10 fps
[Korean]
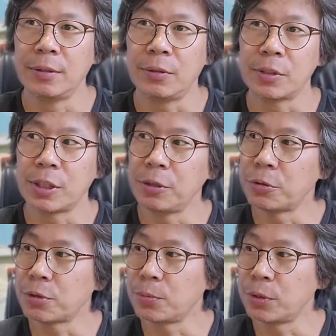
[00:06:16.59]
어저께
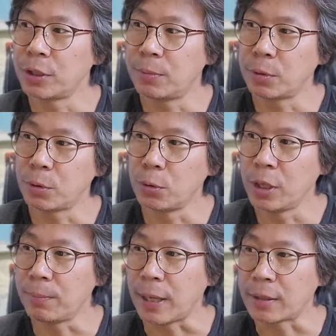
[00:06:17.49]
뉴스 보니까 뭐 동네
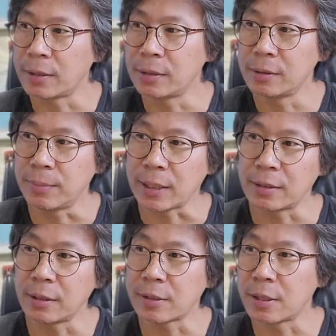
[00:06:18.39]
마트,
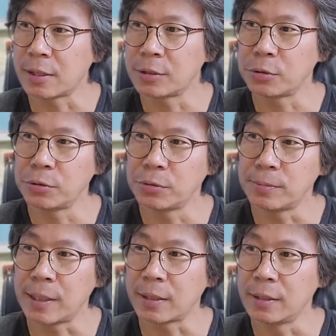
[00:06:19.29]
마트가 사라지고
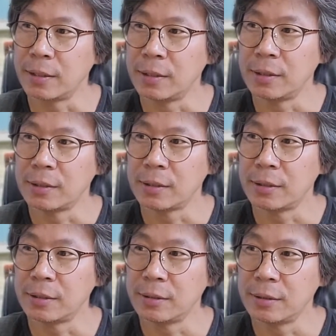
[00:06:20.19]
막
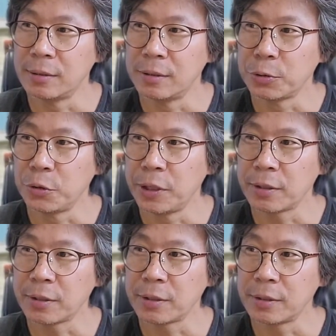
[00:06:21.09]
그 퀵
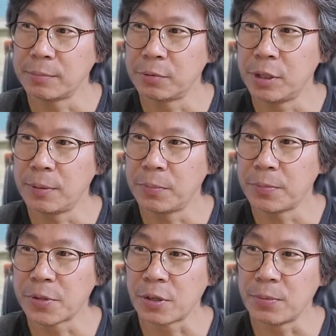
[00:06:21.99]
플랫폼
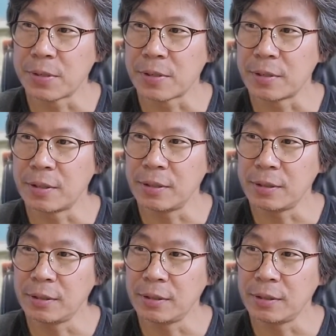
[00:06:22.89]
서비스들